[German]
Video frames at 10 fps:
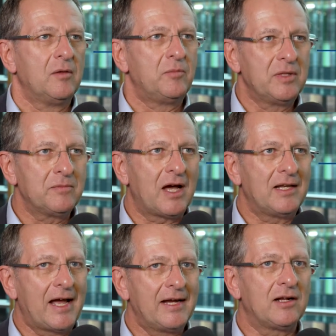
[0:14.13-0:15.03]
BIM
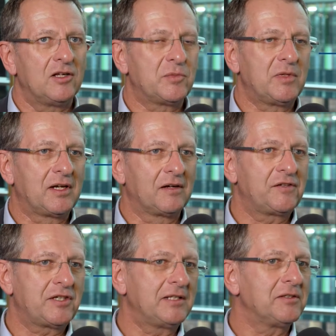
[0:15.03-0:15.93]
allein als Begriff
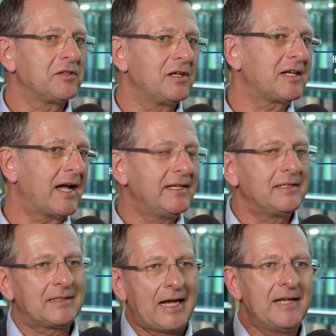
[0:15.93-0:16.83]
stellt natürlich
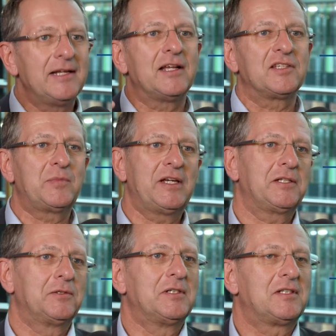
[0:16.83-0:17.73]
einen kleinen
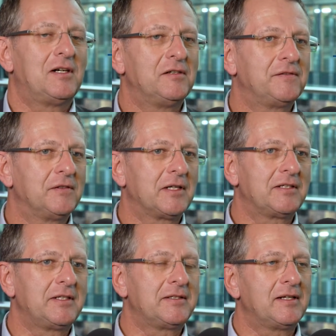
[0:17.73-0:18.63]
Aspekt nur dar von der
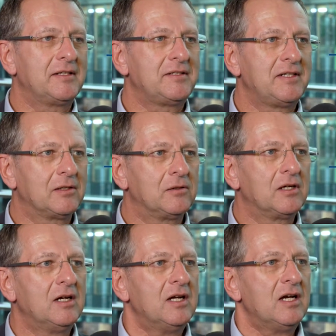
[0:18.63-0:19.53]
Digitalisierung,
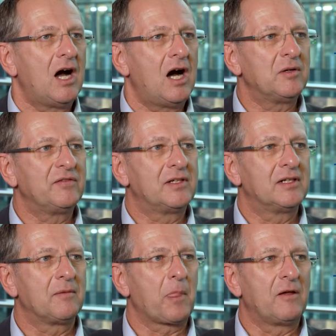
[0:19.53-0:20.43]
aber
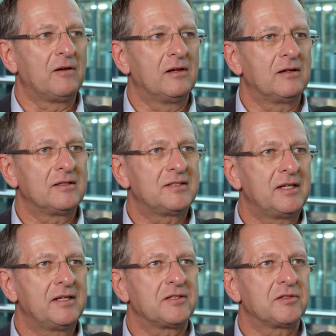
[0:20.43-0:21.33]
wir äh,
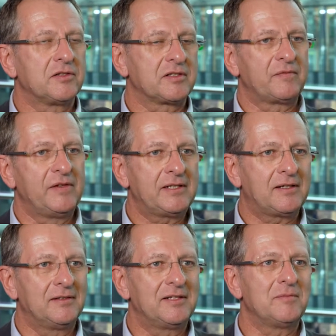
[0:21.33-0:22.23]
sehen es als unsere Pflicht
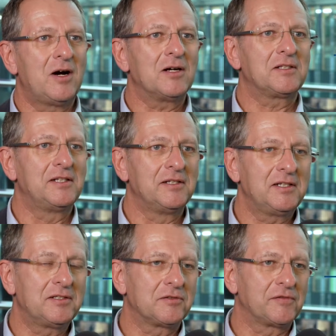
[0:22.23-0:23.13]
an, den Markt hier
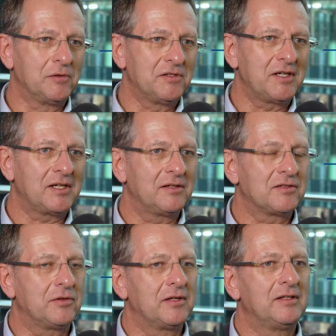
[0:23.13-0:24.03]
nicht zu verunsichern,
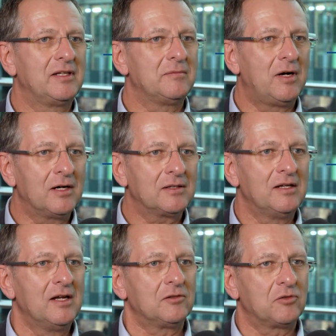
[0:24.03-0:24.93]
sondern den Markt,
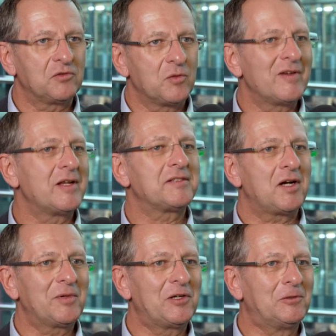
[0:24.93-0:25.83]
dort wo wir ihn jetzt
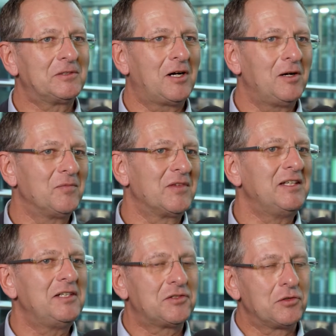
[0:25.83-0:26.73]
abgeholt haben,
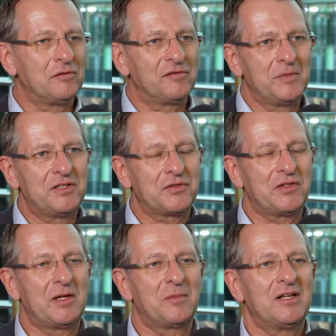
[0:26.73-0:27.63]
in die Zukunft
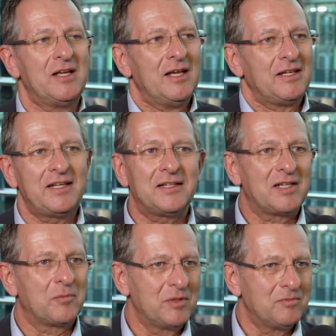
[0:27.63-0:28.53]
mitzunehmen. Jeder,
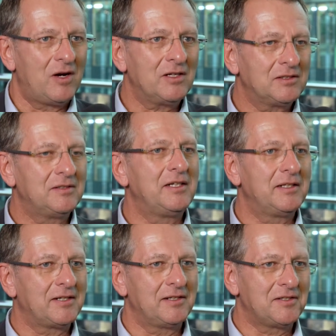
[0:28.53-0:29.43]
der BIM macht,
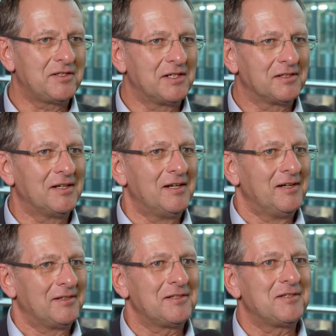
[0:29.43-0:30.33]
digitalisiert.
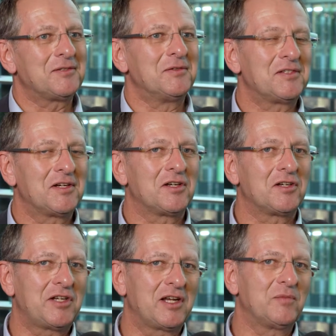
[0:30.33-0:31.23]
Das ist unser
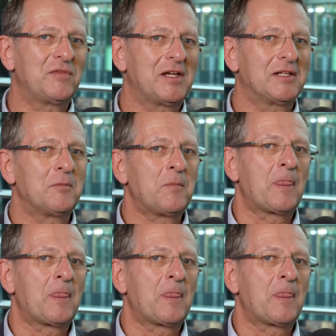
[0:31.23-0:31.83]
Steckenpferd.